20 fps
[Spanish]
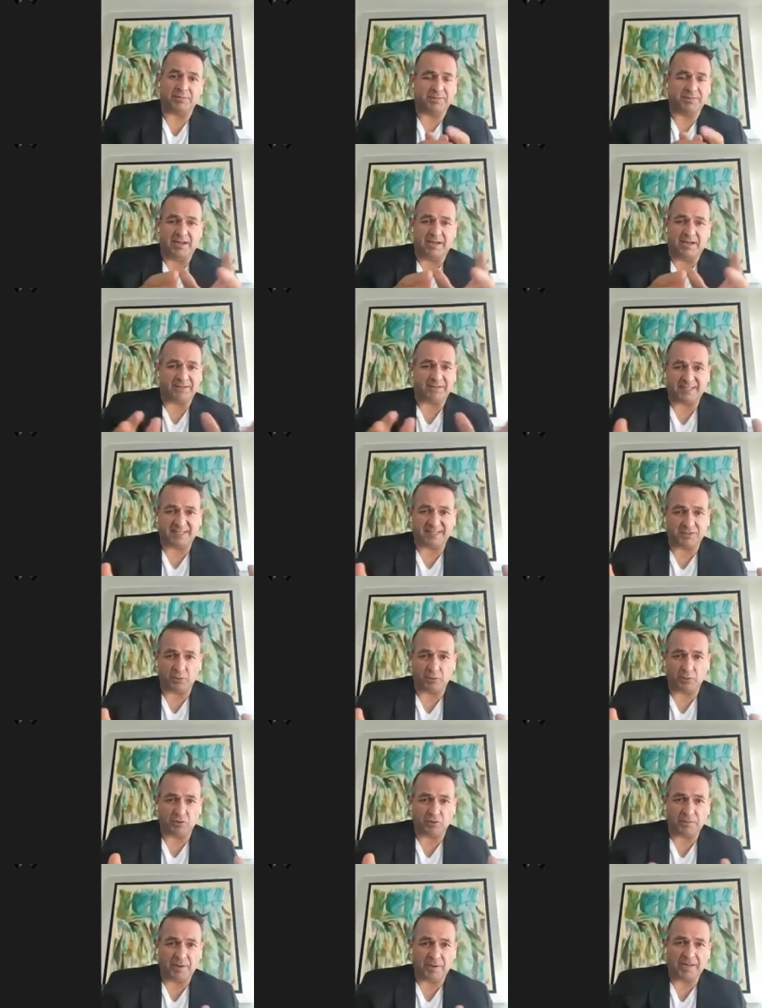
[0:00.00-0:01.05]

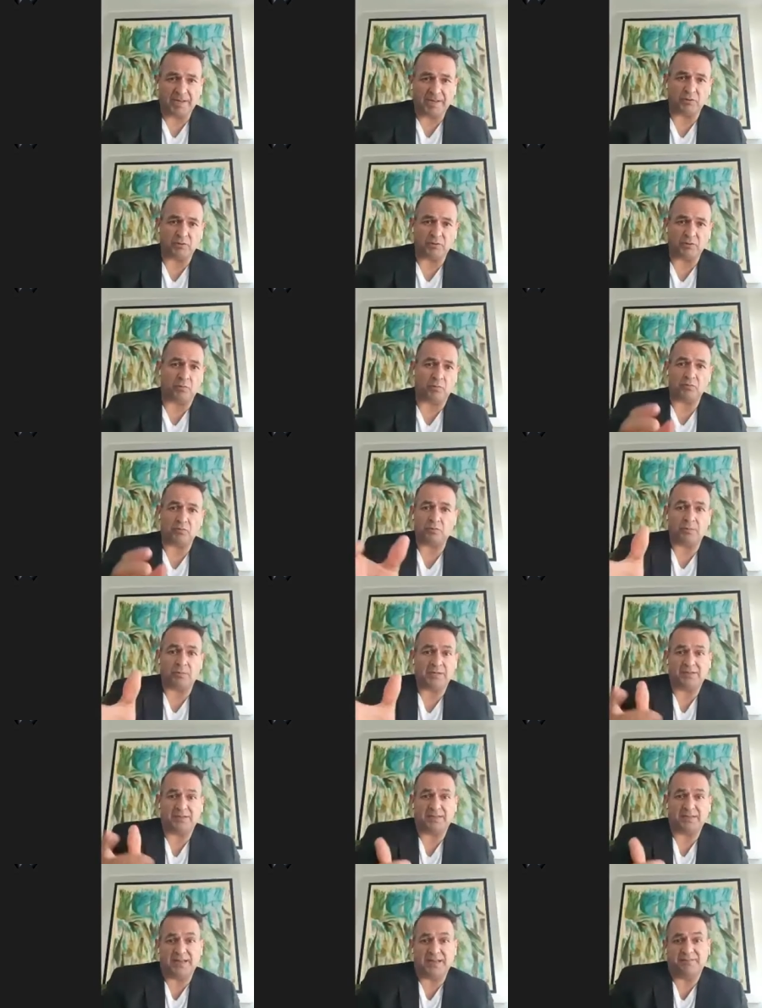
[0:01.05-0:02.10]
accesorios varios, podemos subir
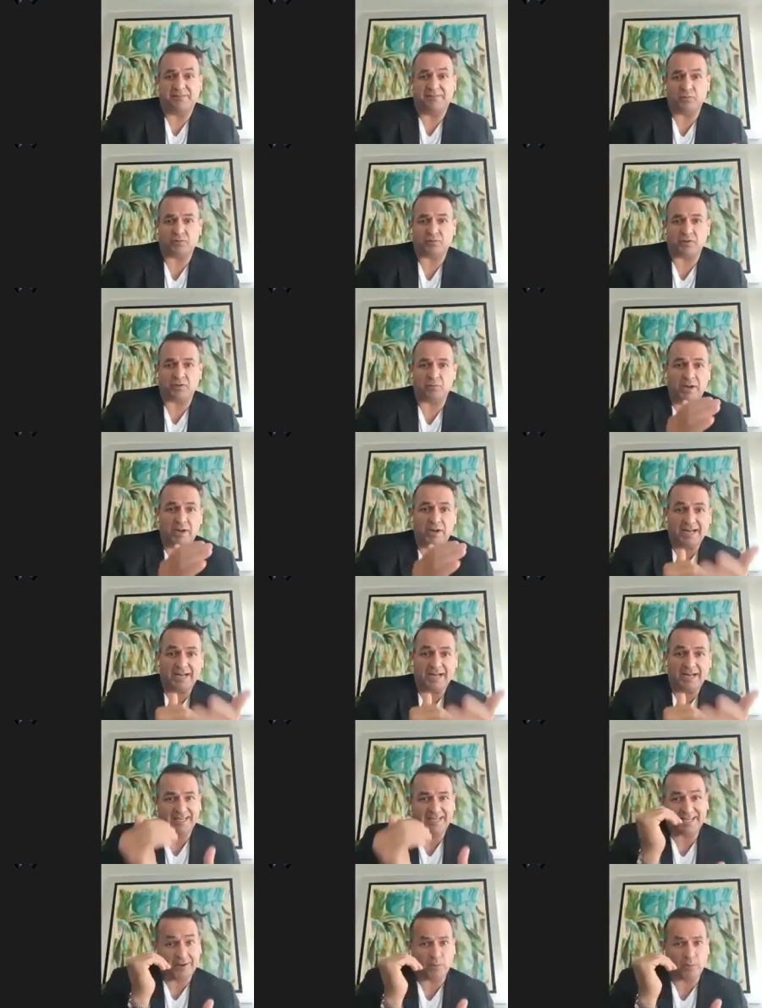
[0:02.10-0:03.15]
teléfono celular, el
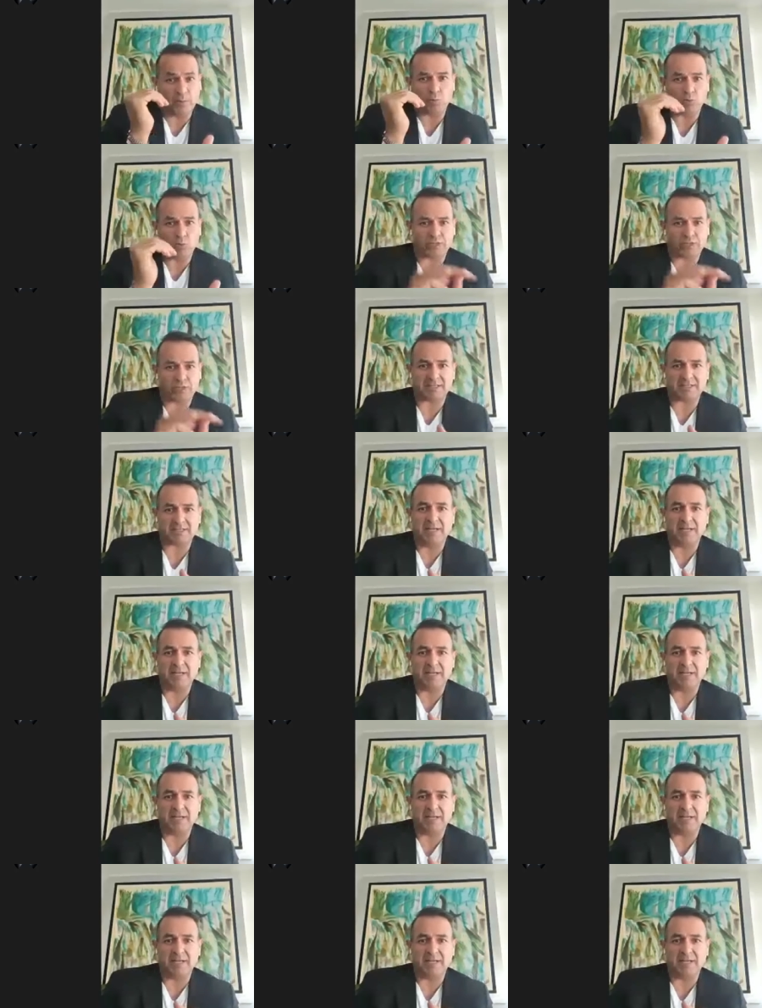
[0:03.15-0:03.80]
que ya no usas,